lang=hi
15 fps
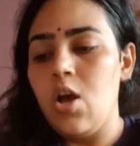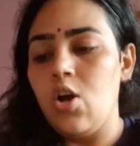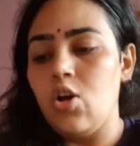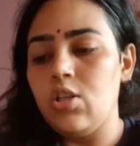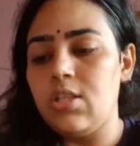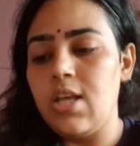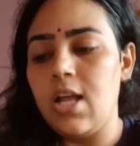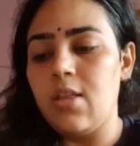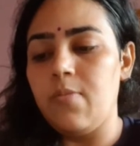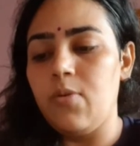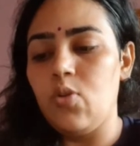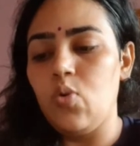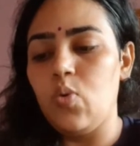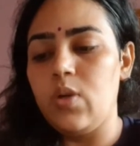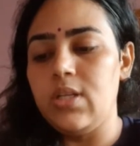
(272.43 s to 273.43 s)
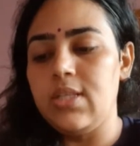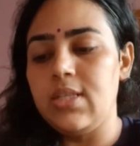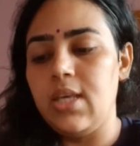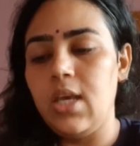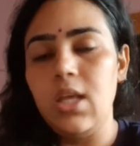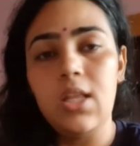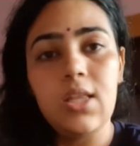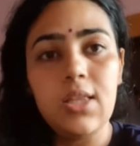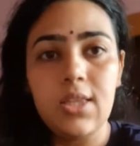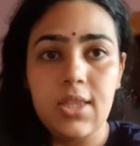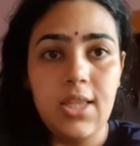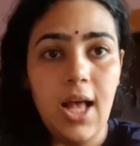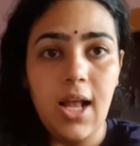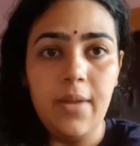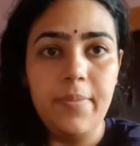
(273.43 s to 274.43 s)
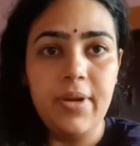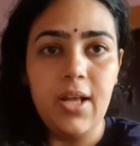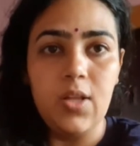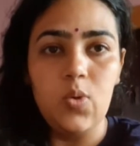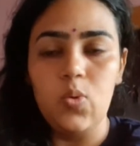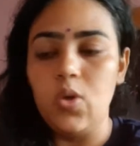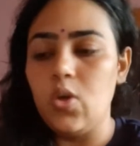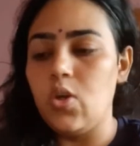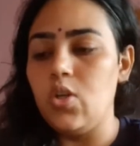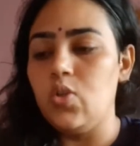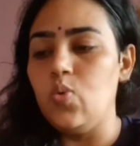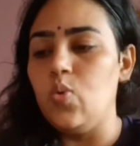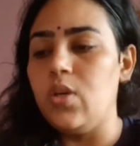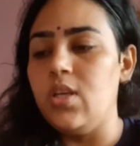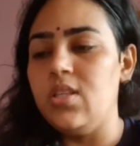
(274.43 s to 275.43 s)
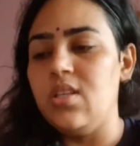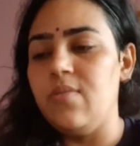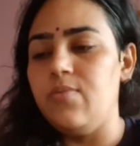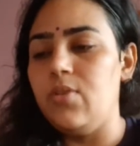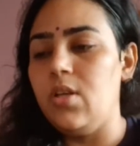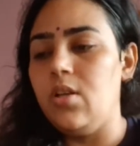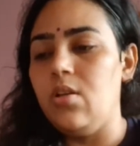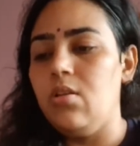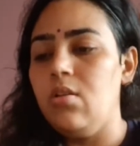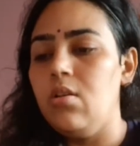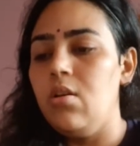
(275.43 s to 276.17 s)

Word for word: और साथ में थोड़ी सी दाल बना दूँगी क्योंकि सूखी सब्ज़ी ना